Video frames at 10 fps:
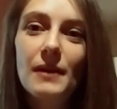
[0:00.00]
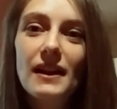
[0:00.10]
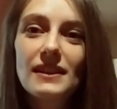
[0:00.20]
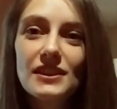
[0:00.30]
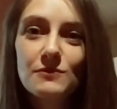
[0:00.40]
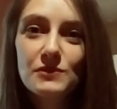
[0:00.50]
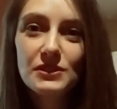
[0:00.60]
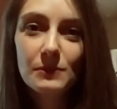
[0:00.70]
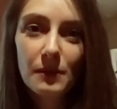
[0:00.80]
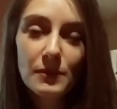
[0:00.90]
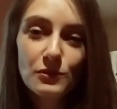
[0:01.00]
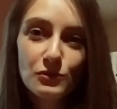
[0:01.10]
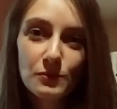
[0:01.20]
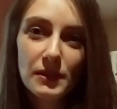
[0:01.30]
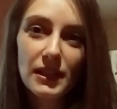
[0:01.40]
paylaşmıştım ama
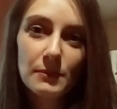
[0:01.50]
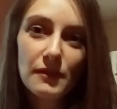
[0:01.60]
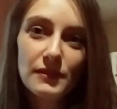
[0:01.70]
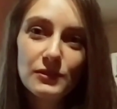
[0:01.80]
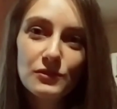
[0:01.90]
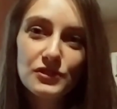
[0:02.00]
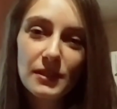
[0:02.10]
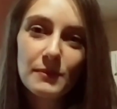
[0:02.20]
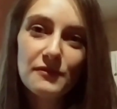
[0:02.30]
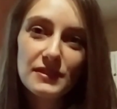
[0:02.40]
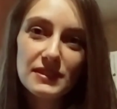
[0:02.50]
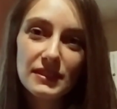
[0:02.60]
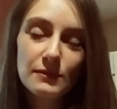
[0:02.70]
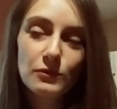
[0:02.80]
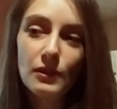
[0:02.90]
YouTube kanalıma video çekme
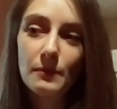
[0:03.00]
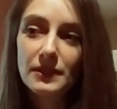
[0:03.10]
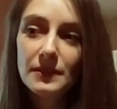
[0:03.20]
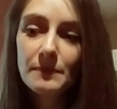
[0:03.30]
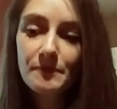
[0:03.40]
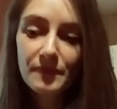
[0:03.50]
fırsatı bulamadım.